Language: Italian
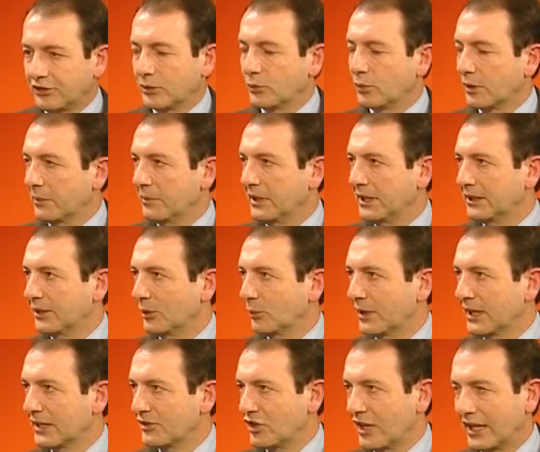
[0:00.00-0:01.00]
sicuramente
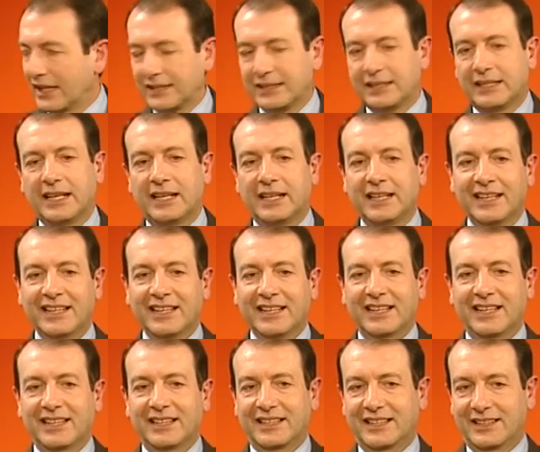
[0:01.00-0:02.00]
una, certa,
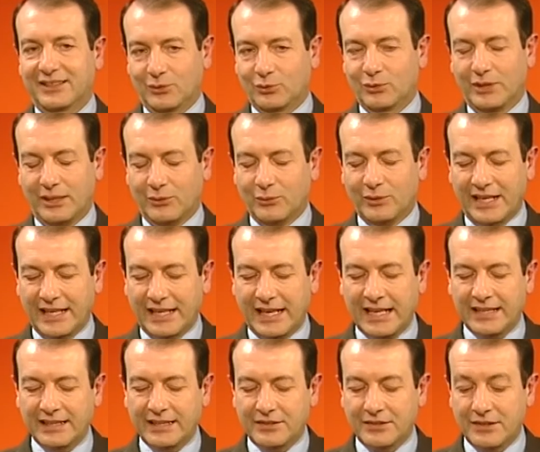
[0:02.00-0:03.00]
eh, una, una
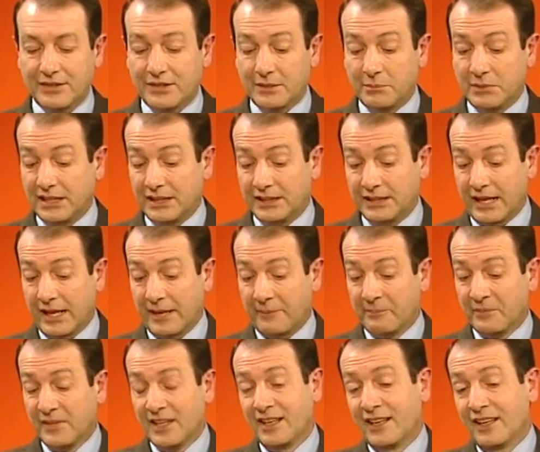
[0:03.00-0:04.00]
grande sensibilità.
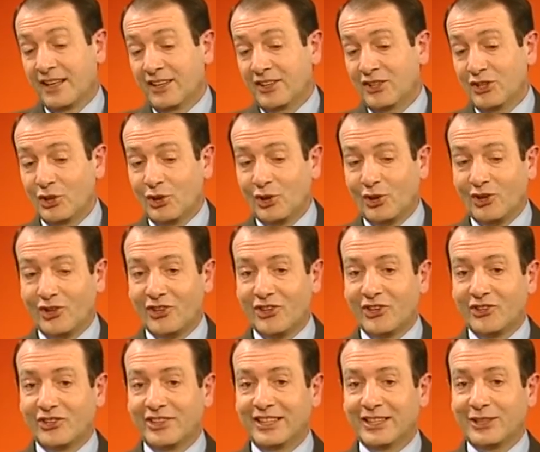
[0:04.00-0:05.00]

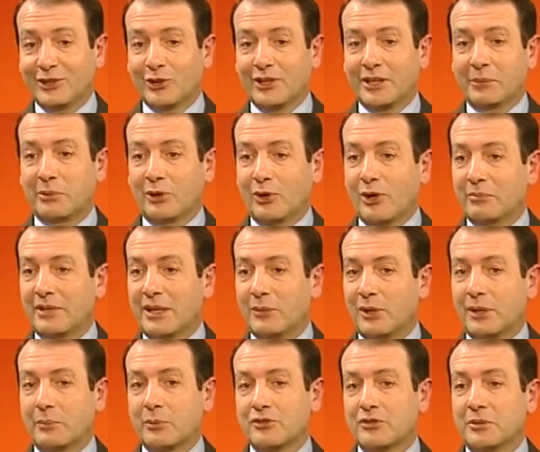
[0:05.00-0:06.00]
Io eh, dico che però
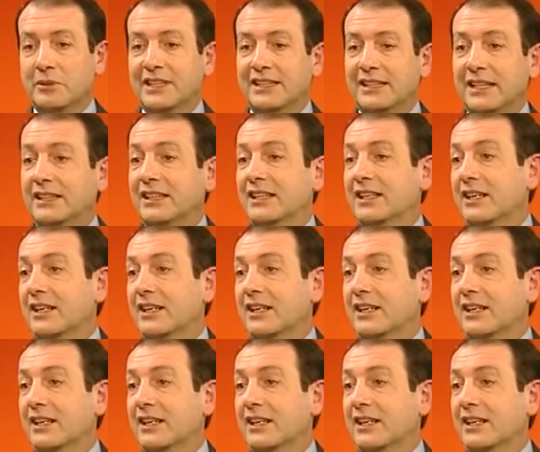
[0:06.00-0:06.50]
abbiamo la possibilità di